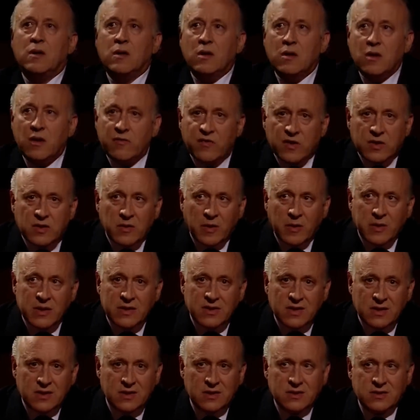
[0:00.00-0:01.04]

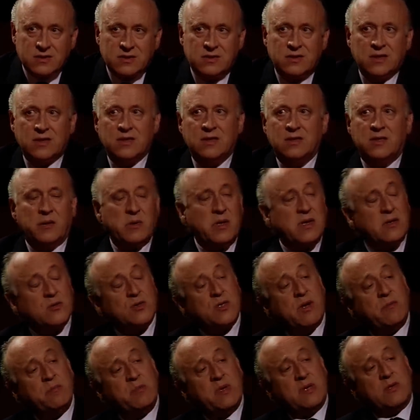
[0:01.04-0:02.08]
efectivamente desde
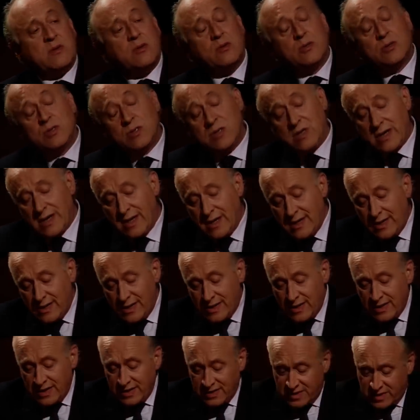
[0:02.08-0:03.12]
determinados ámbitos se
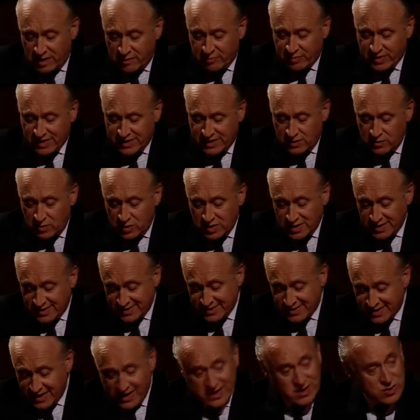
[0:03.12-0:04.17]
ha interpretado y
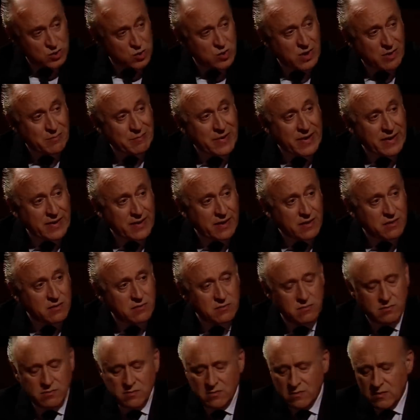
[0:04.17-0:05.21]
se ha hecho campaña,
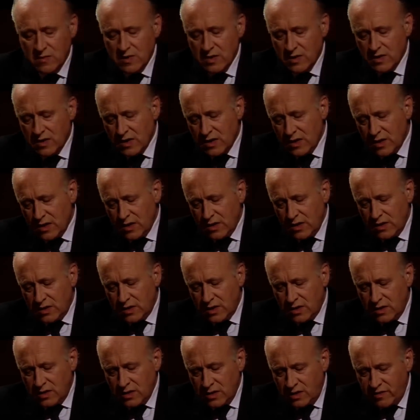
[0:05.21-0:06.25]

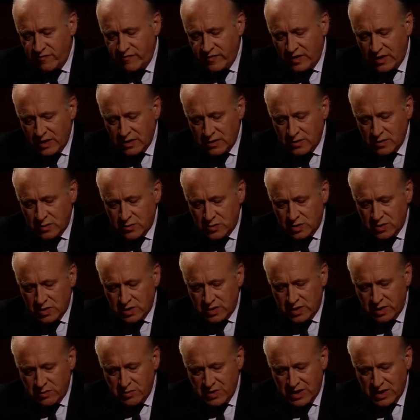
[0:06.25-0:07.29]
identificando
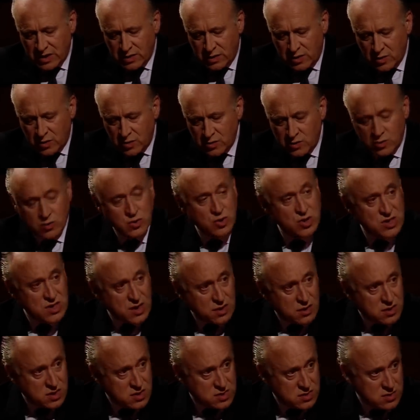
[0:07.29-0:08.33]
autodeterminación con
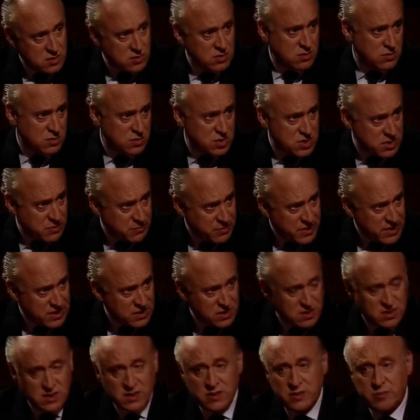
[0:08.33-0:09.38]
secesión, con
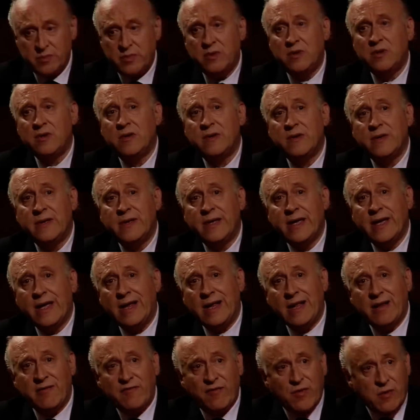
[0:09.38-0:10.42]
separatismo,
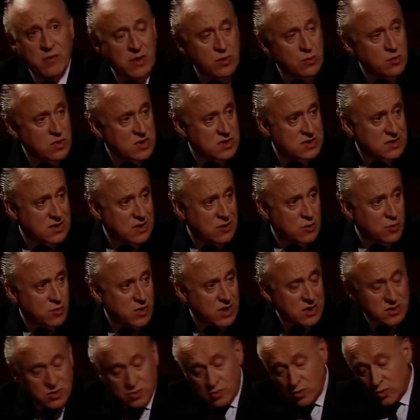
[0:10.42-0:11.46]
el de formar un Estado
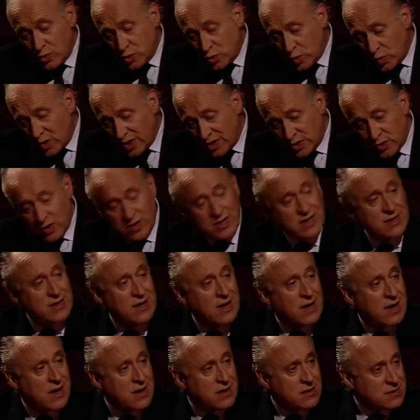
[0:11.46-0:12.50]
vasco, en su caso
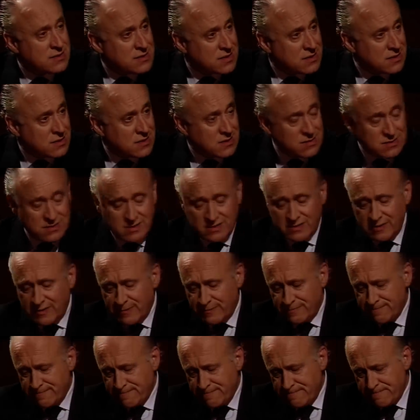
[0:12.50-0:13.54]
catalán, etcétera, etcétera.
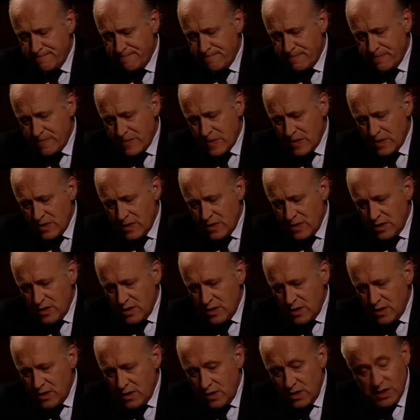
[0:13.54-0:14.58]

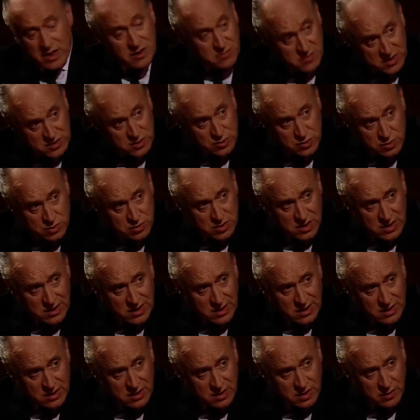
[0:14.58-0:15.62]
Y además eso
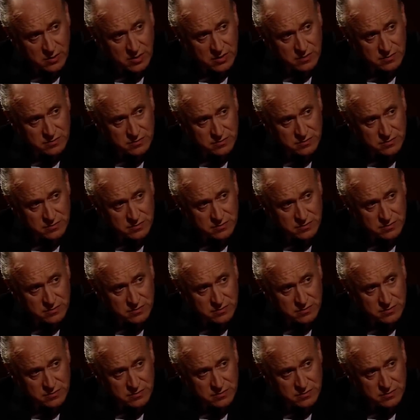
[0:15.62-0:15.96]
sería legítimo.